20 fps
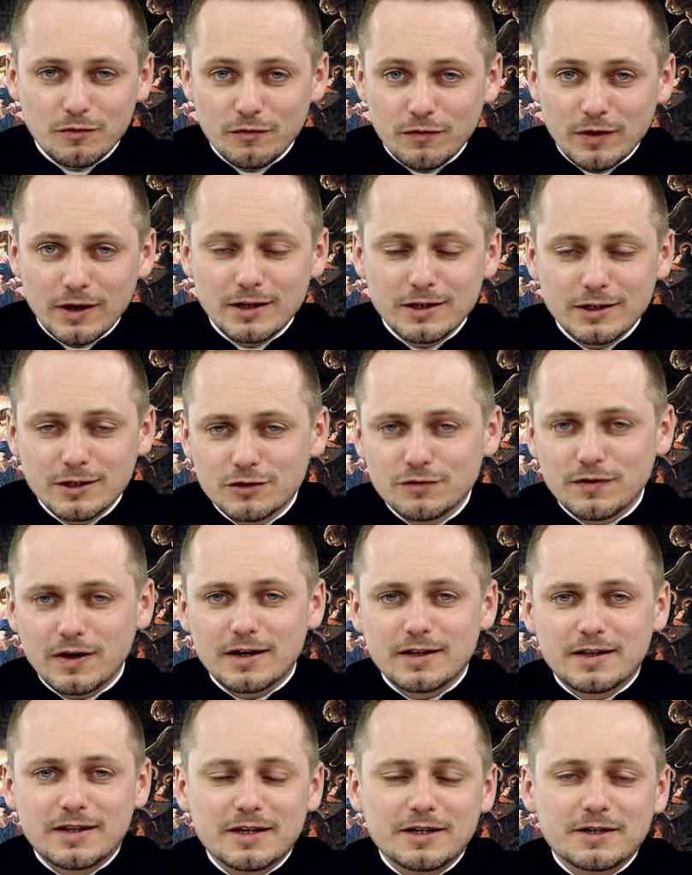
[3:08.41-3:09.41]
Wielki
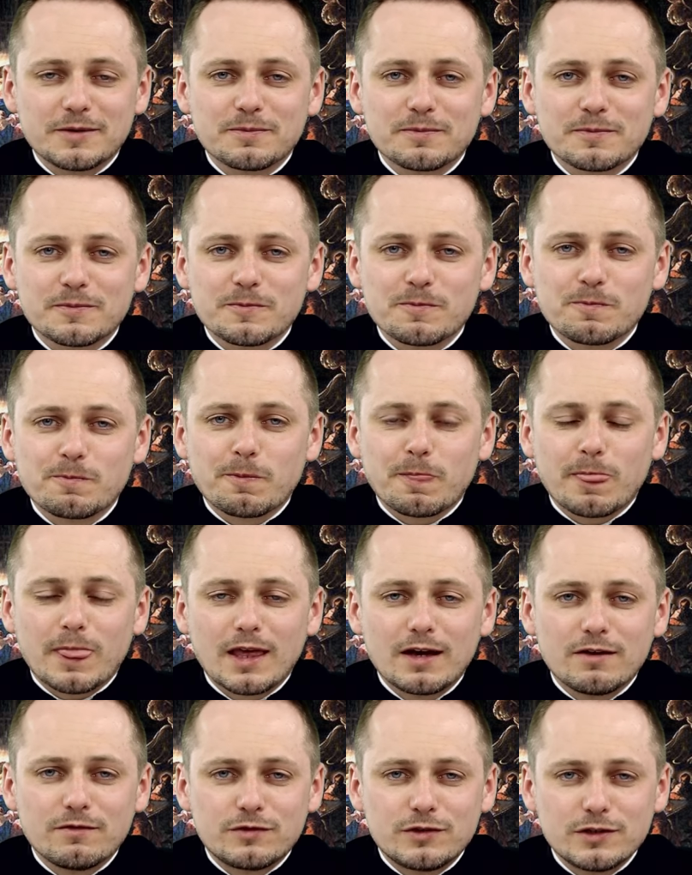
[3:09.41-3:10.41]
Czwartek,
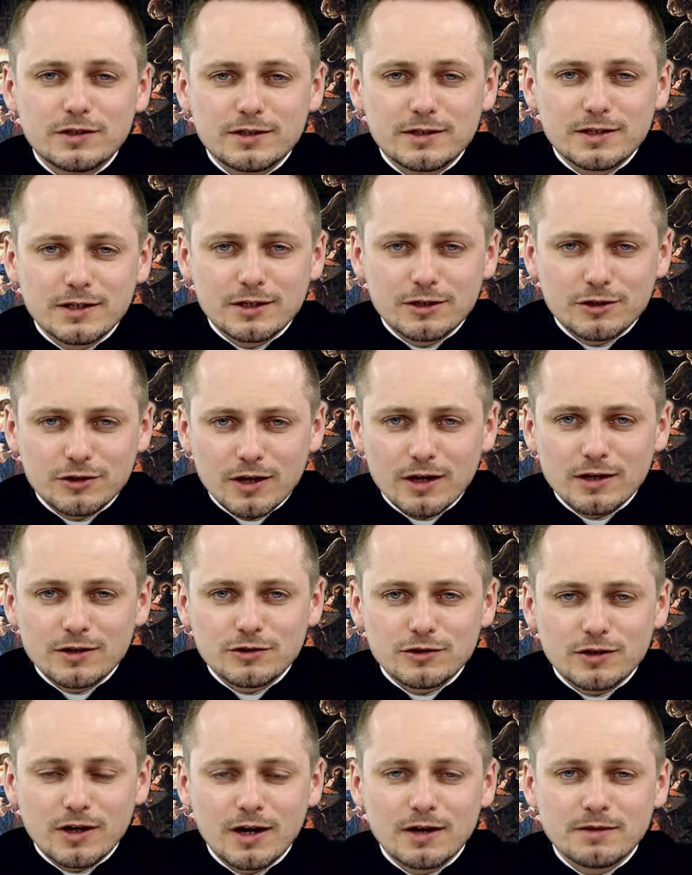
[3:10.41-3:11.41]
wszyscy
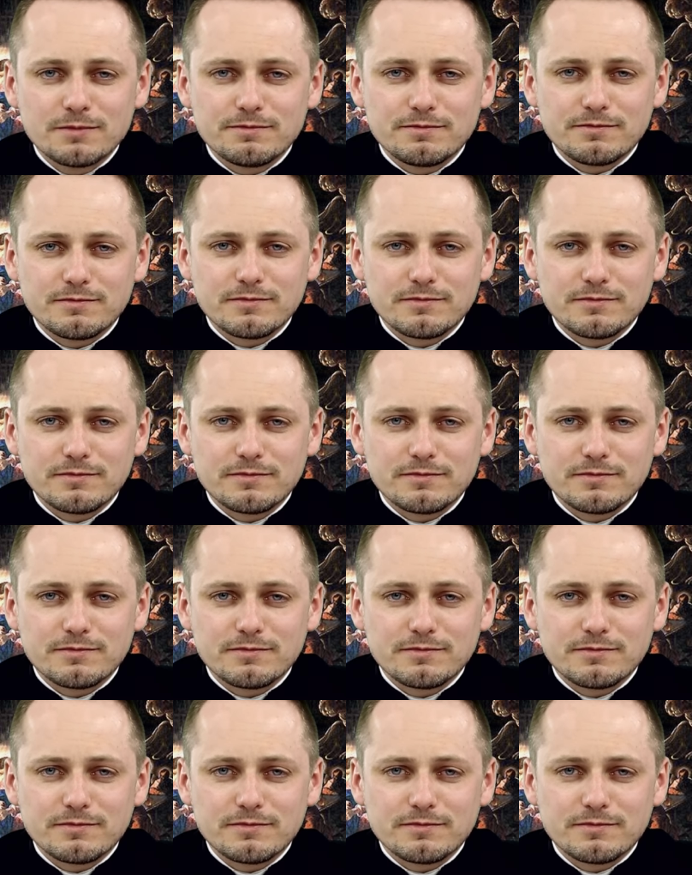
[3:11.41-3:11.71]
księża,